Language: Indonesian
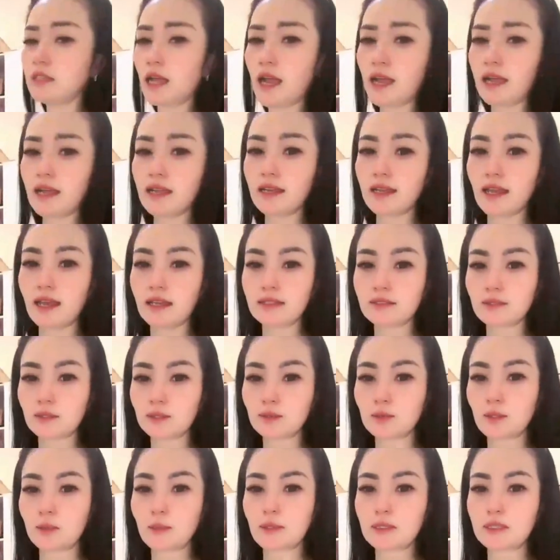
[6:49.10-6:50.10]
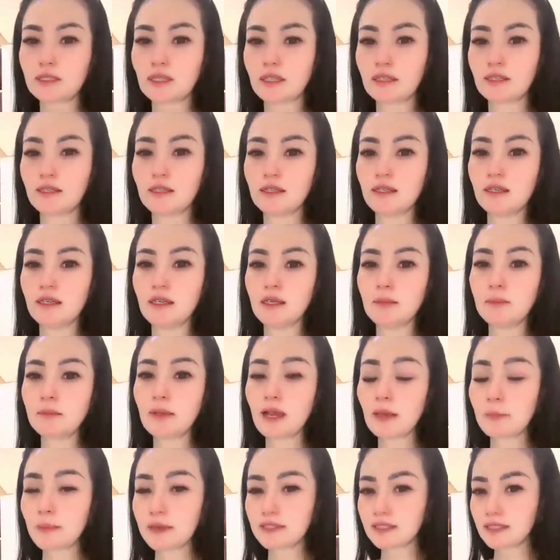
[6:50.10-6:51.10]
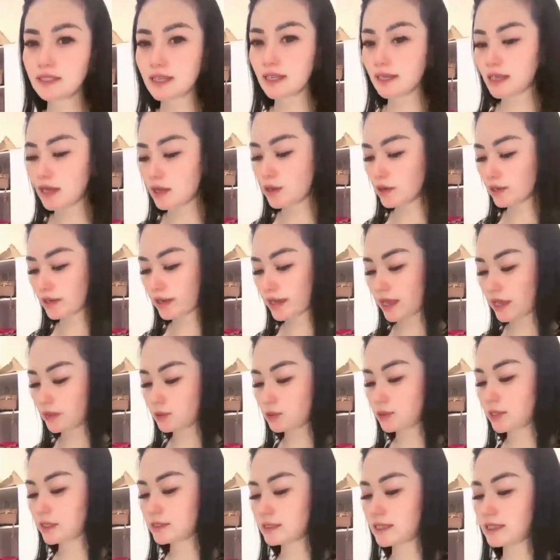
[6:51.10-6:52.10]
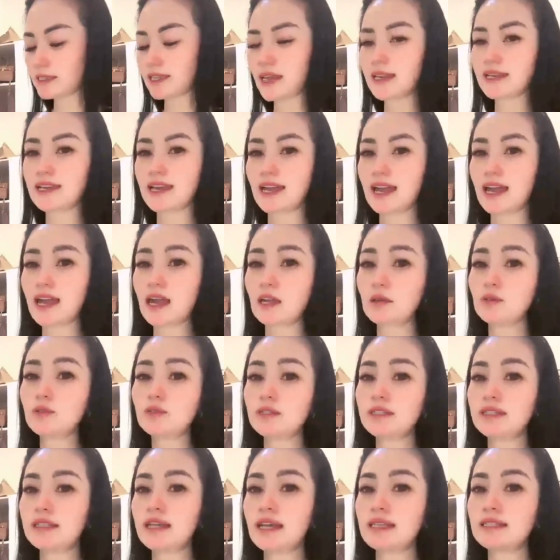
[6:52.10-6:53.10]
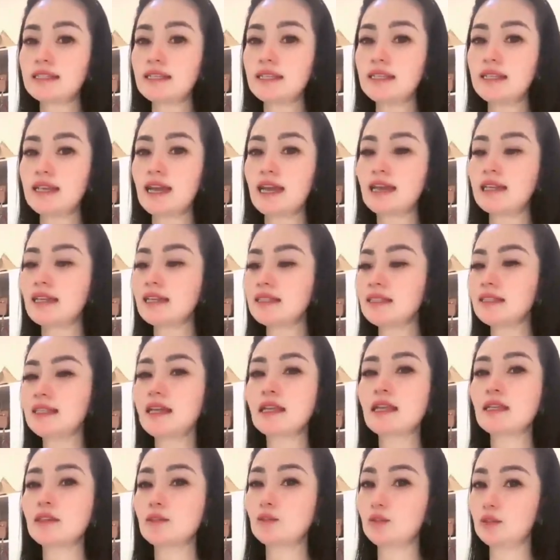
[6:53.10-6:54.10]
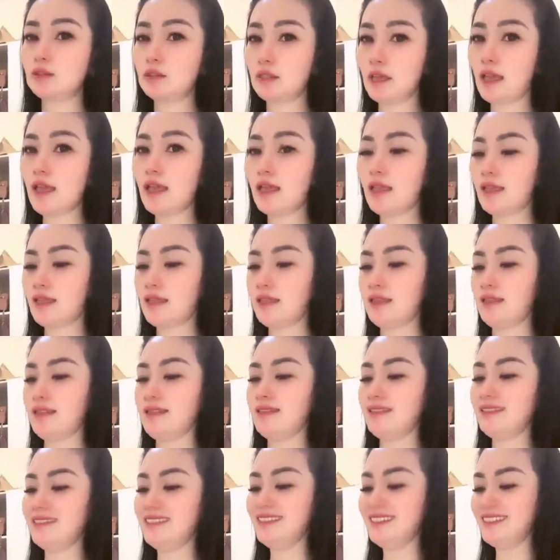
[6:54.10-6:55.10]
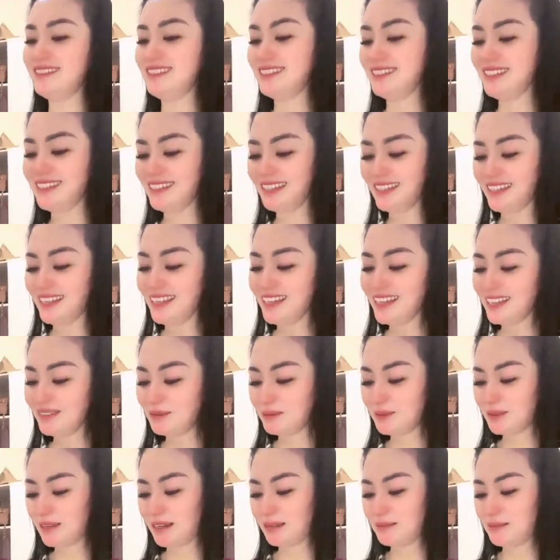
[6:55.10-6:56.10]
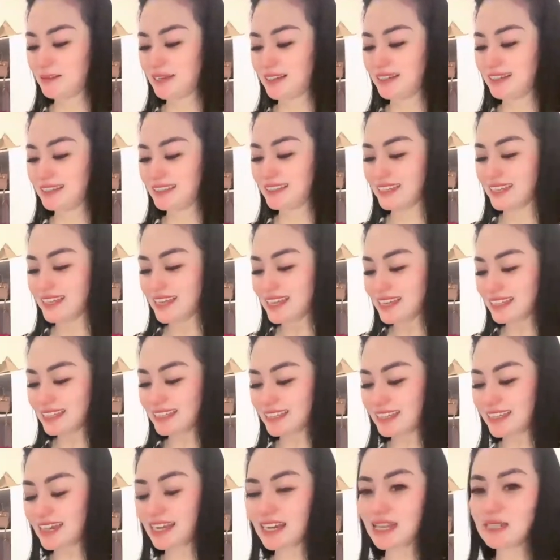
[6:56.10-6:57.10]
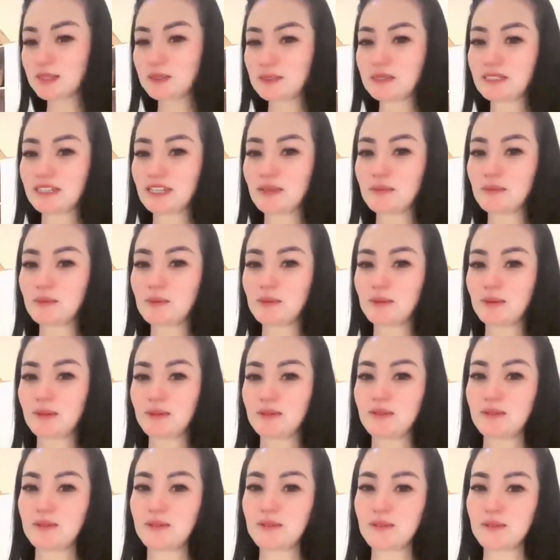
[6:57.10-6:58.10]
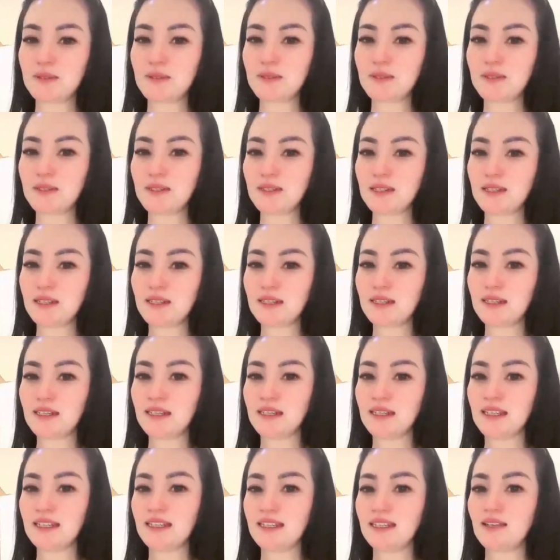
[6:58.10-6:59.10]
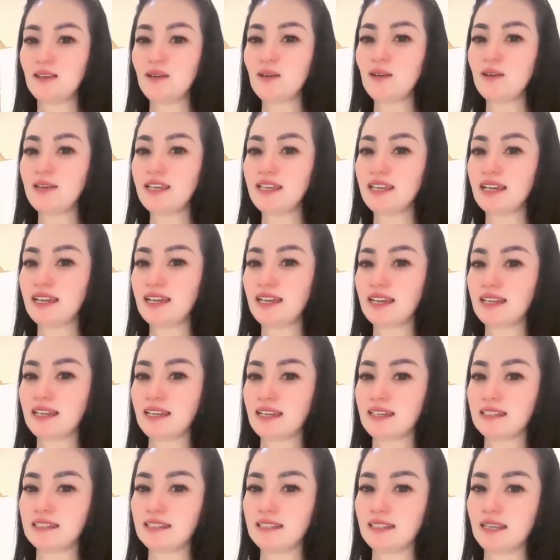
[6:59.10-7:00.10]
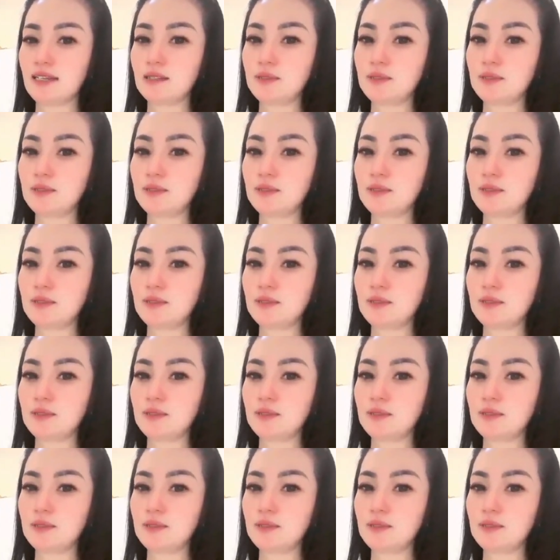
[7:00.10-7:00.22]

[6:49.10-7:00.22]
janganlah 120 masa. Berapa sejadah? Oke, aku ke sejadah, aku dikasih di harga 300 ya murah banget 300 ribu oh iya kak Asni